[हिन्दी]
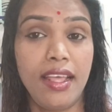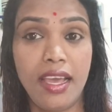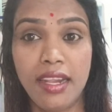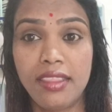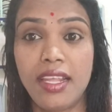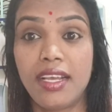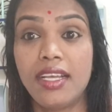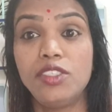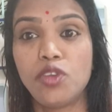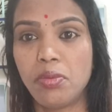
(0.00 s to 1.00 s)
हर तरह
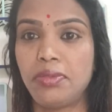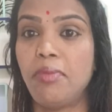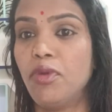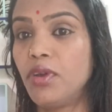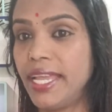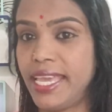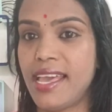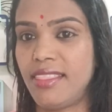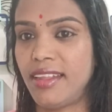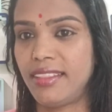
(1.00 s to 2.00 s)
का जॉब्स हम लोग लेके
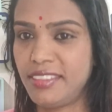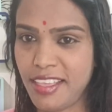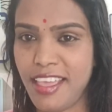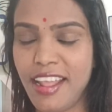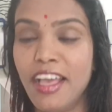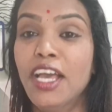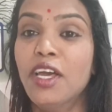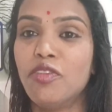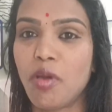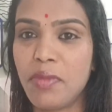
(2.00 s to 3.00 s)
आता रहता सही है ना
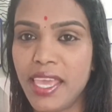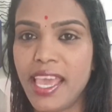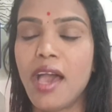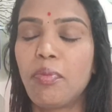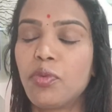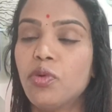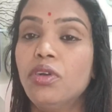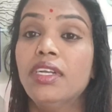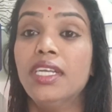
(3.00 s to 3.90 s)
तो अभी ये आपको